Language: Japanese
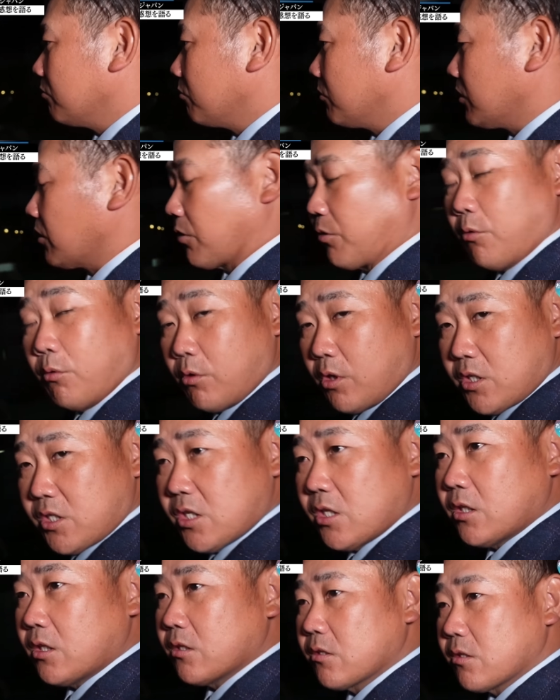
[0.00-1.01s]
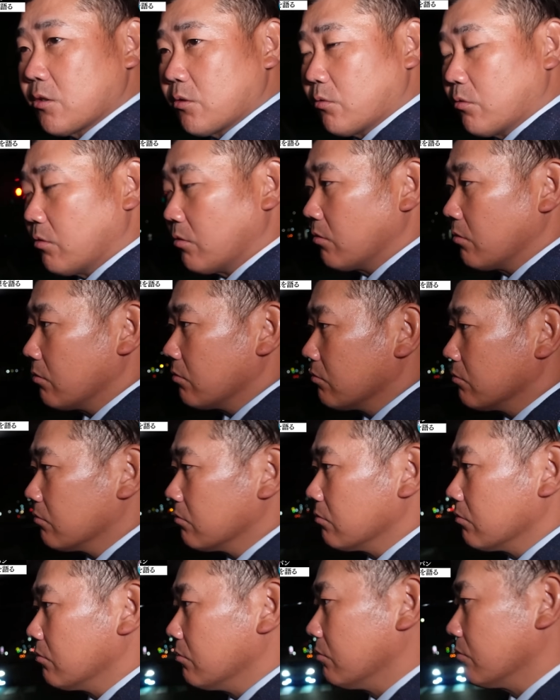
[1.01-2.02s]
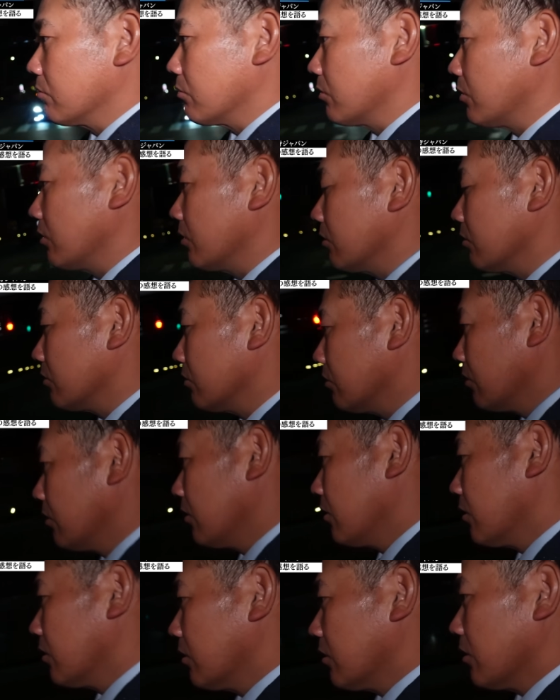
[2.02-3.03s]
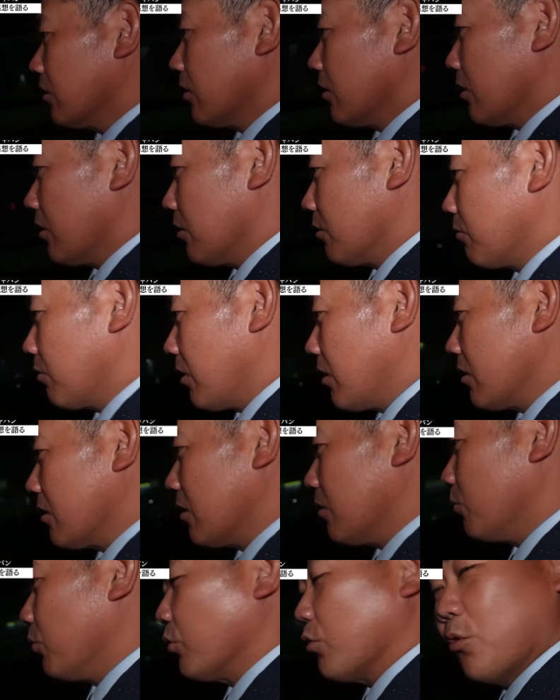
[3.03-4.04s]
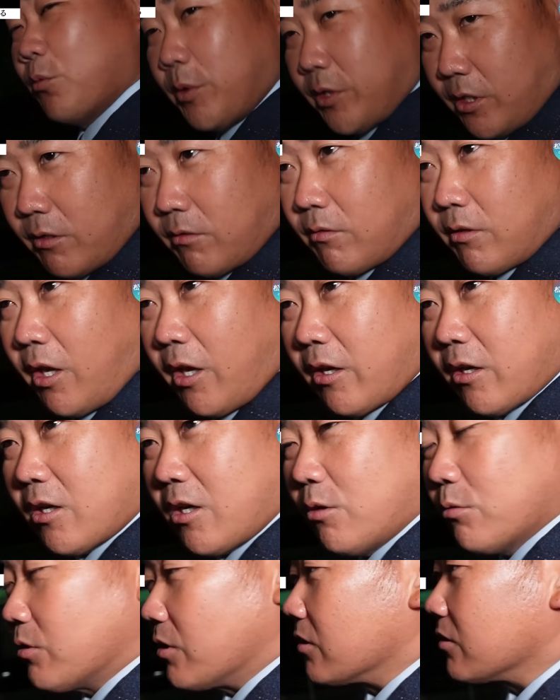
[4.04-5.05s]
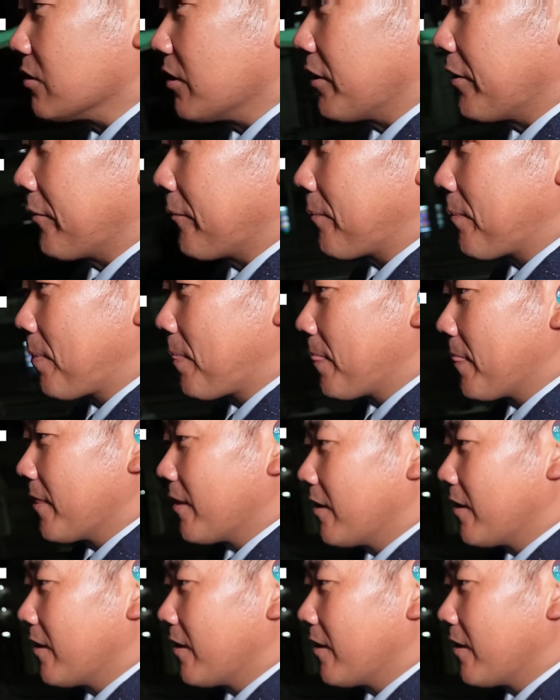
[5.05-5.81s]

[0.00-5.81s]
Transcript: まだ強化試合ですけど、はい、本当にファンが求めてる結果をですね、は